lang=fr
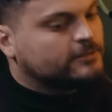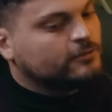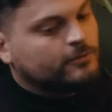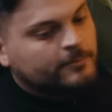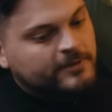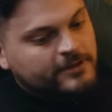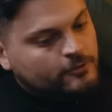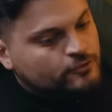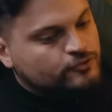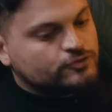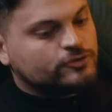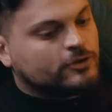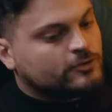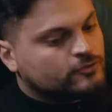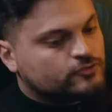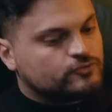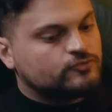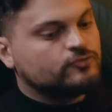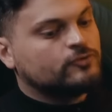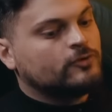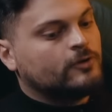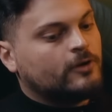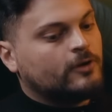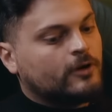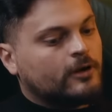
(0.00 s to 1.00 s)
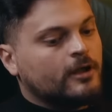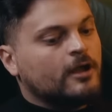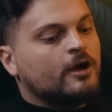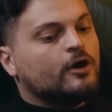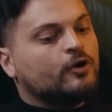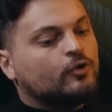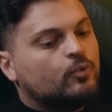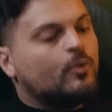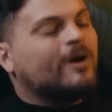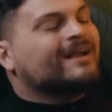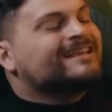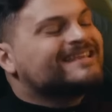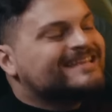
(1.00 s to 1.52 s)
le meilleur, je suis un tueur,
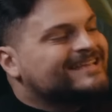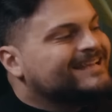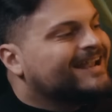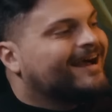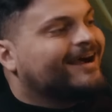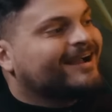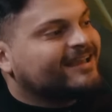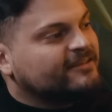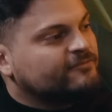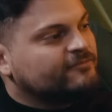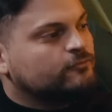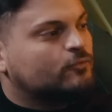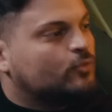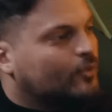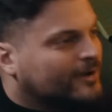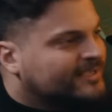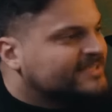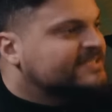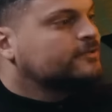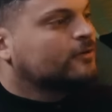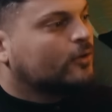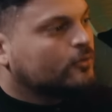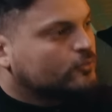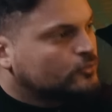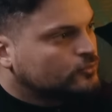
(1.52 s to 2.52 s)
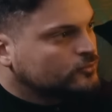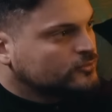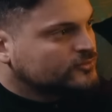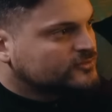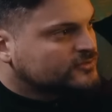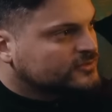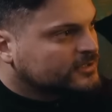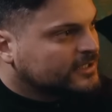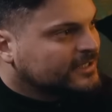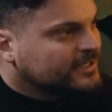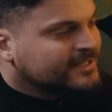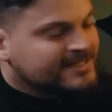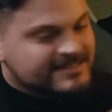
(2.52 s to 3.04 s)
quoi qu'il arrive, quoi qu'il en coûte,
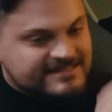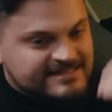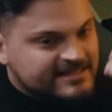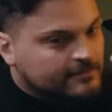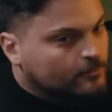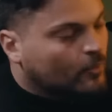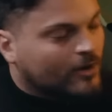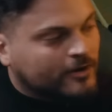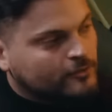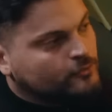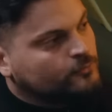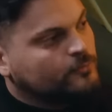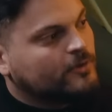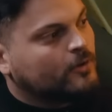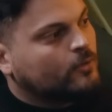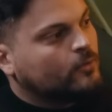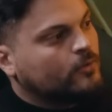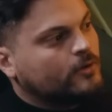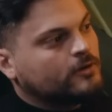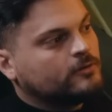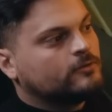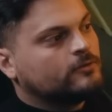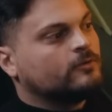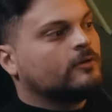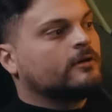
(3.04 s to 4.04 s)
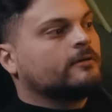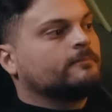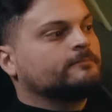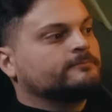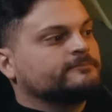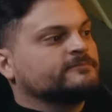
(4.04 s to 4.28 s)
c'est moi le numéro un, quoi.